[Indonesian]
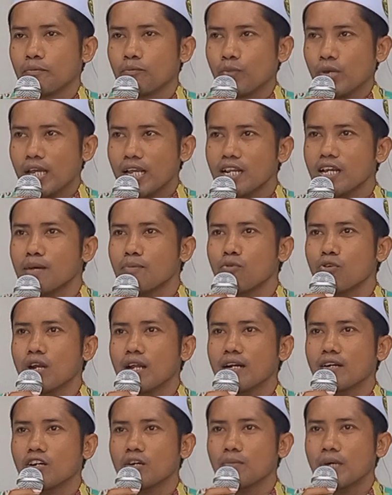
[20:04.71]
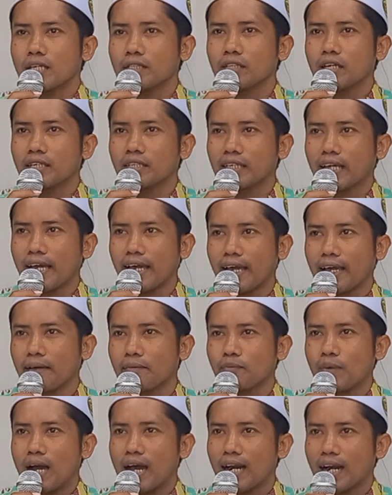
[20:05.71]
Bila bulan Ramadan
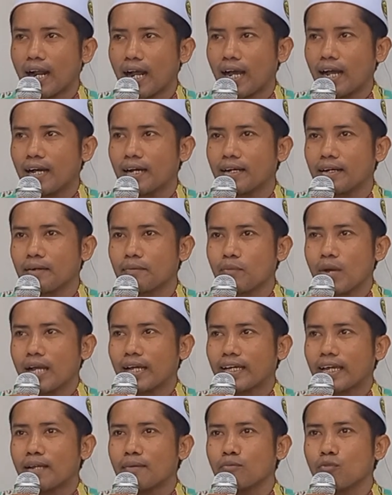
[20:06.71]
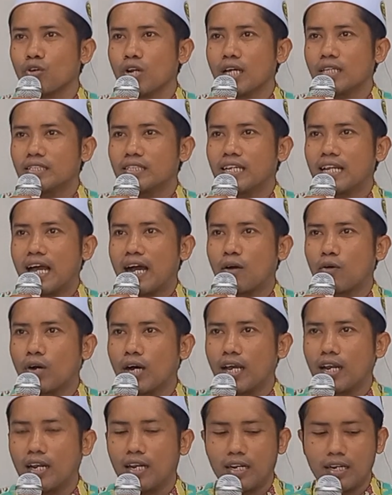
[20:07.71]
ke para makin bulan
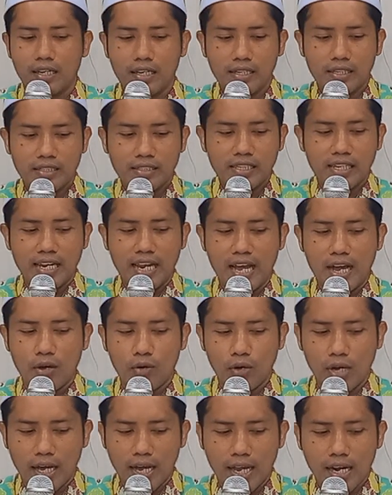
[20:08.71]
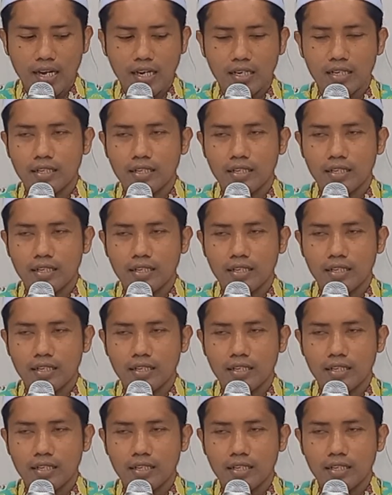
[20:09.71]
dilawal, dilawal,